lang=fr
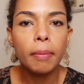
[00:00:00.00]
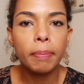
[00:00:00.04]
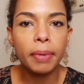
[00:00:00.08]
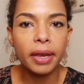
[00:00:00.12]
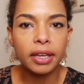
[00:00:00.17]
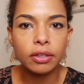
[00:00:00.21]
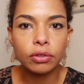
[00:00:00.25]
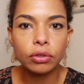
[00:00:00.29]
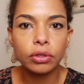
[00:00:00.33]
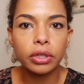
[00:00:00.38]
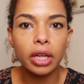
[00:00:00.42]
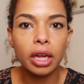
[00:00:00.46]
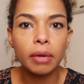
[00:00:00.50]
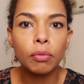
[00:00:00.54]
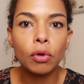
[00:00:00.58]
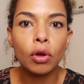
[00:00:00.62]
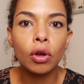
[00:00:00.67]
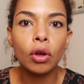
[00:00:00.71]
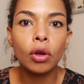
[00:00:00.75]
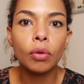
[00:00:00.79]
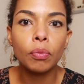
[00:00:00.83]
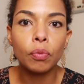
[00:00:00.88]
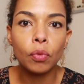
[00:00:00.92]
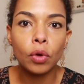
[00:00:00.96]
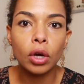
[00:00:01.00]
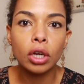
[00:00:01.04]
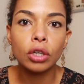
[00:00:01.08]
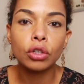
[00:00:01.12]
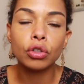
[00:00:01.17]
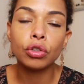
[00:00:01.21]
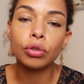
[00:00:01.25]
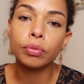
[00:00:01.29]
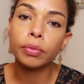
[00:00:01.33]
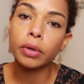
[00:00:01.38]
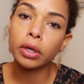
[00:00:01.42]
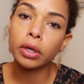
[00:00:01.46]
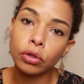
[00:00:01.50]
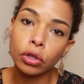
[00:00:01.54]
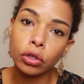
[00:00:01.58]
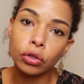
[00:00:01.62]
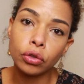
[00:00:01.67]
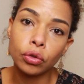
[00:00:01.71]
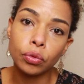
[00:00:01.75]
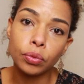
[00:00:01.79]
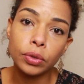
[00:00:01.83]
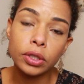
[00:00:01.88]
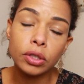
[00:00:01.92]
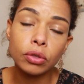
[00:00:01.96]
Personnellement, moi je une
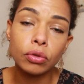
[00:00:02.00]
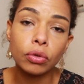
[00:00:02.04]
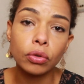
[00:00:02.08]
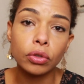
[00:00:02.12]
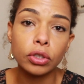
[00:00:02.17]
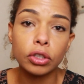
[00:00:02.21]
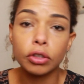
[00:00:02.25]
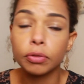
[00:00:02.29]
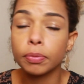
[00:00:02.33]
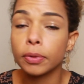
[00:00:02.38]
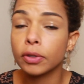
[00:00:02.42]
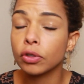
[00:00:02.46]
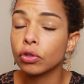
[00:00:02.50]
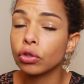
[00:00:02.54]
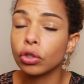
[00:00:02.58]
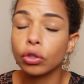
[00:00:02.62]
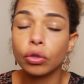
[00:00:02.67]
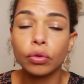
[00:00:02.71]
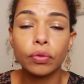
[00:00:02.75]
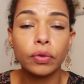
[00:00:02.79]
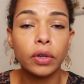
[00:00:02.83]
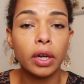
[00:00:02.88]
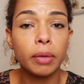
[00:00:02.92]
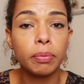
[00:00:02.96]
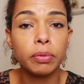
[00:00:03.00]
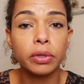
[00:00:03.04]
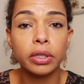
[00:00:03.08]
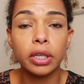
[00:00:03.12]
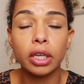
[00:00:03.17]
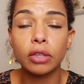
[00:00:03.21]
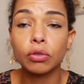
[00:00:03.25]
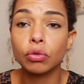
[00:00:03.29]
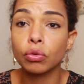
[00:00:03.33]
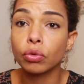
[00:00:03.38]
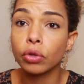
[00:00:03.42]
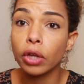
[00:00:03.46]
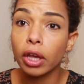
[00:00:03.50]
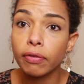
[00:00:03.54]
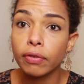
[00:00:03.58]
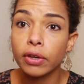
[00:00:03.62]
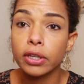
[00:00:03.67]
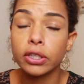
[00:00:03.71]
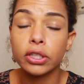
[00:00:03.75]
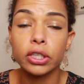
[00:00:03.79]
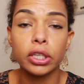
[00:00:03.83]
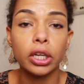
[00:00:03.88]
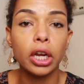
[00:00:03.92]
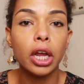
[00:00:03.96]
note de 8 sur 10 parce que j'ai trouvé l'application très
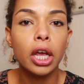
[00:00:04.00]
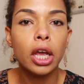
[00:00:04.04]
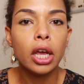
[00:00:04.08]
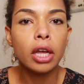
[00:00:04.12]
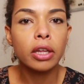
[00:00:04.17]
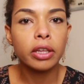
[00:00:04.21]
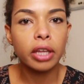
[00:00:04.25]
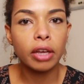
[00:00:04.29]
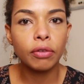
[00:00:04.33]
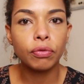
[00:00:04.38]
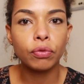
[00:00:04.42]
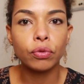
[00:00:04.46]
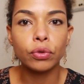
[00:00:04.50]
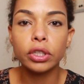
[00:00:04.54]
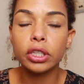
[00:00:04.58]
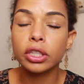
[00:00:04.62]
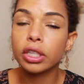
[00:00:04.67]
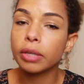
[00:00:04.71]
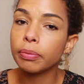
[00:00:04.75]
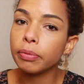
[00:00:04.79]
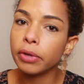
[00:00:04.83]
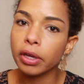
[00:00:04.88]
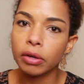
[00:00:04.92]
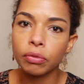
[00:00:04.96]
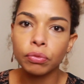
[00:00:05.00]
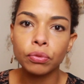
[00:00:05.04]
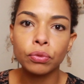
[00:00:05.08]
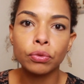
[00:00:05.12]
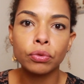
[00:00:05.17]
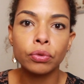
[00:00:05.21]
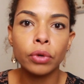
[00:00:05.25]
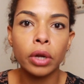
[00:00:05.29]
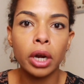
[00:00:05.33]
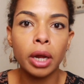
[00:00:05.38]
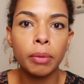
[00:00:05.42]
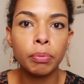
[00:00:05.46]
facile, très fluide, il s'est bien fondu à